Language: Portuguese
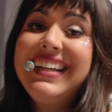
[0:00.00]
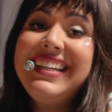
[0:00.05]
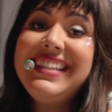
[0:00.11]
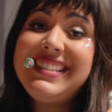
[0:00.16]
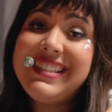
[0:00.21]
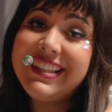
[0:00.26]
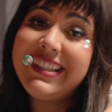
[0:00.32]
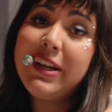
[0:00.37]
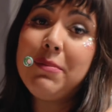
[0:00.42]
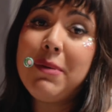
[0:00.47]
E
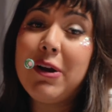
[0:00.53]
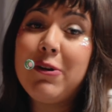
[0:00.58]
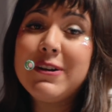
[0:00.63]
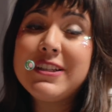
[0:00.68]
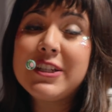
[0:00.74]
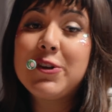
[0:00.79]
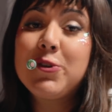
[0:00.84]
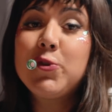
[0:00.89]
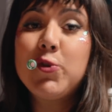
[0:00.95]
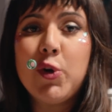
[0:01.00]
se tem uma
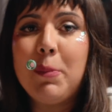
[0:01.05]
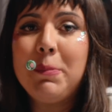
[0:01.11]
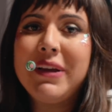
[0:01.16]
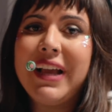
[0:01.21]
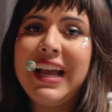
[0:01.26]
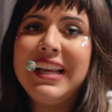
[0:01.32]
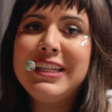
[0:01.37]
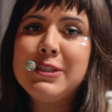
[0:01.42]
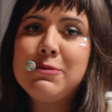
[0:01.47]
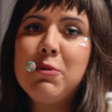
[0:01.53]
coisa que o
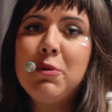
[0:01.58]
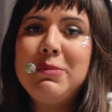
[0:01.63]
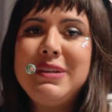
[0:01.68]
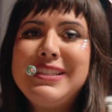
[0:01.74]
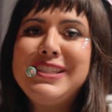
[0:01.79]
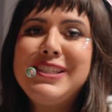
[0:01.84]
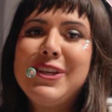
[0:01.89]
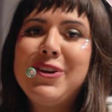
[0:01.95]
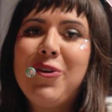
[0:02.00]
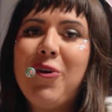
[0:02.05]
tropicalismo me
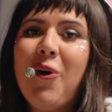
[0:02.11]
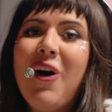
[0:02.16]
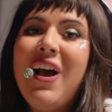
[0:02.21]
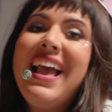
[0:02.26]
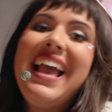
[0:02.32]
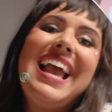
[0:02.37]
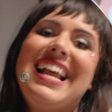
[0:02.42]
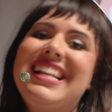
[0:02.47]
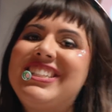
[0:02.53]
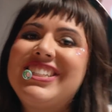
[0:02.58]
ensinou
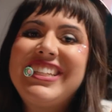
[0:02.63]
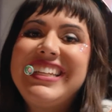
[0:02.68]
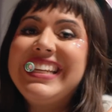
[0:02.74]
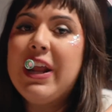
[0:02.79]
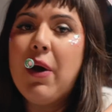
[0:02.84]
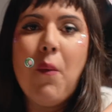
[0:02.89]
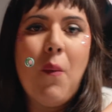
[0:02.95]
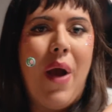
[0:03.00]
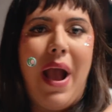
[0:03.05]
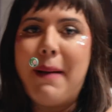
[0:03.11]
é de que
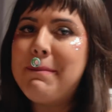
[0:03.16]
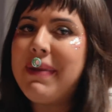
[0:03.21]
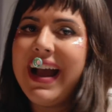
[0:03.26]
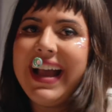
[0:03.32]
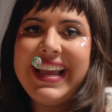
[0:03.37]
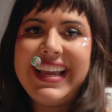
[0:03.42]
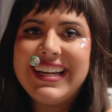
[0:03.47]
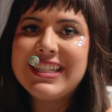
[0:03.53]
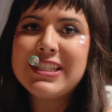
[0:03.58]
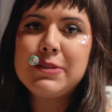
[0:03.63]
não há
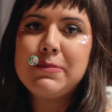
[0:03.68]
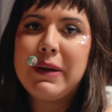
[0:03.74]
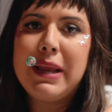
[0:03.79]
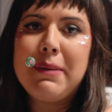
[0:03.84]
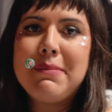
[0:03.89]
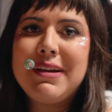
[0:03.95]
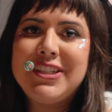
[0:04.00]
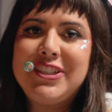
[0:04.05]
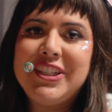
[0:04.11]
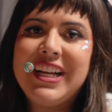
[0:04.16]
barreiras para a
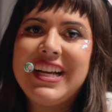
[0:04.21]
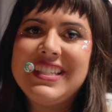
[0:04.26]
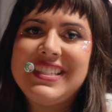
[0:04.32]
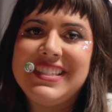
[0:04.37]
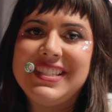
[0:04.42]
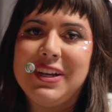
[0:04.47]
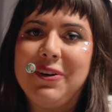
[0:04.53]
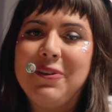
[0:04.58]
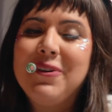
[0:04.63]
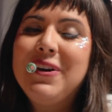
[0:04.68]

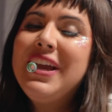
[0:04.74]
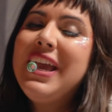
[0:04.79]
imaginação.